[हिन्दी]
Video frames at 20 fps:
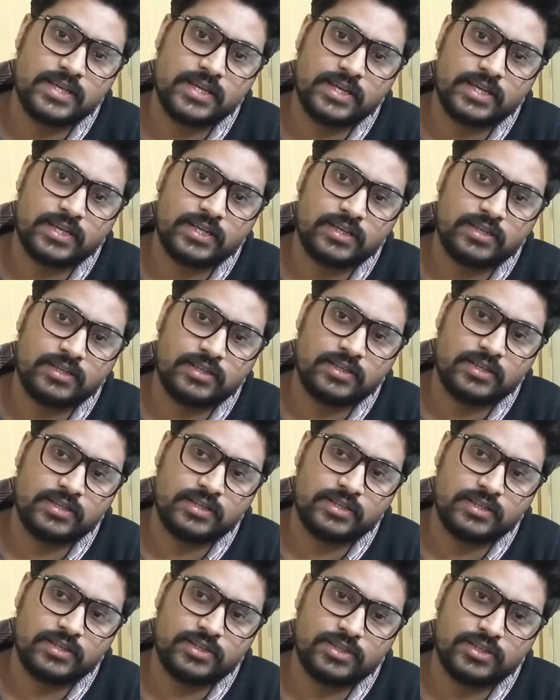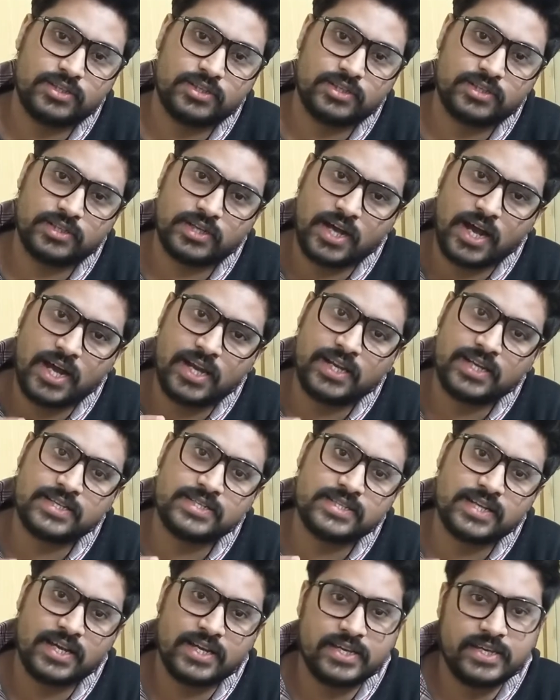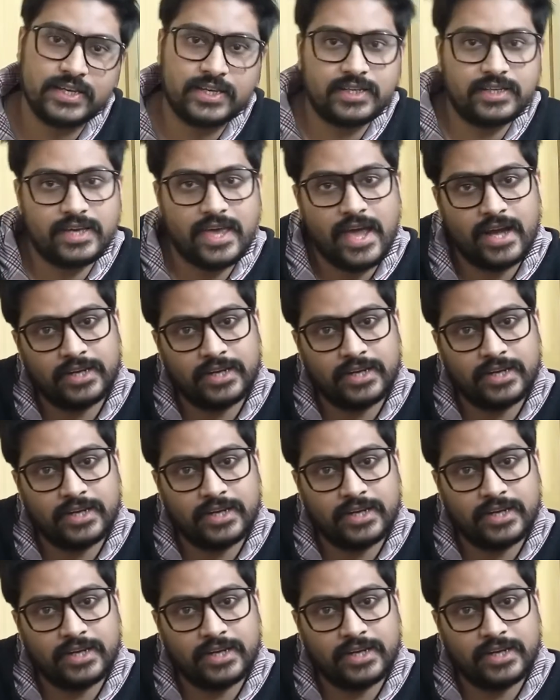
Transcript: एक अलग सा एक